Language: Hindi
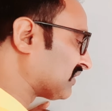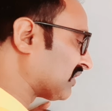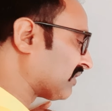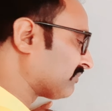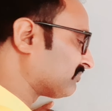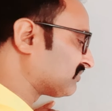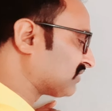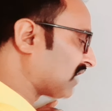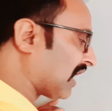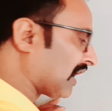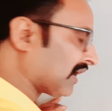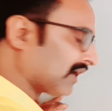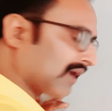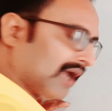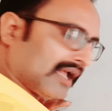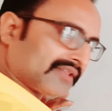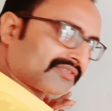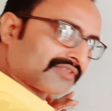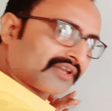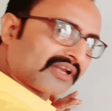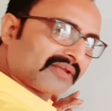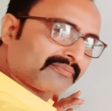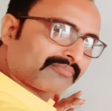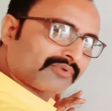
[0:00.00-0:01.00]
तरफ जाएगा
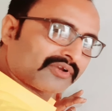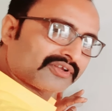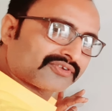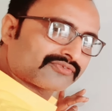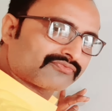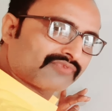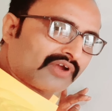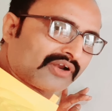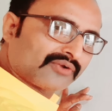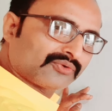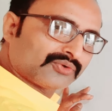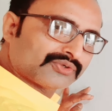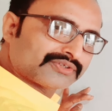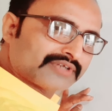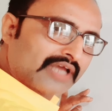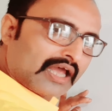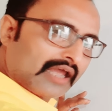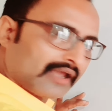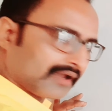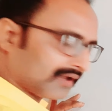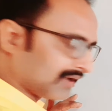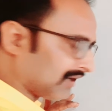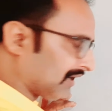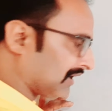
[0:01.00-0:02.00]
थ्री प्लस वन हो
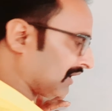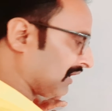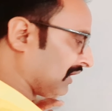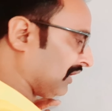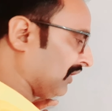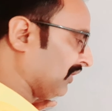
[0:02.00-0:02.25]
जाएगा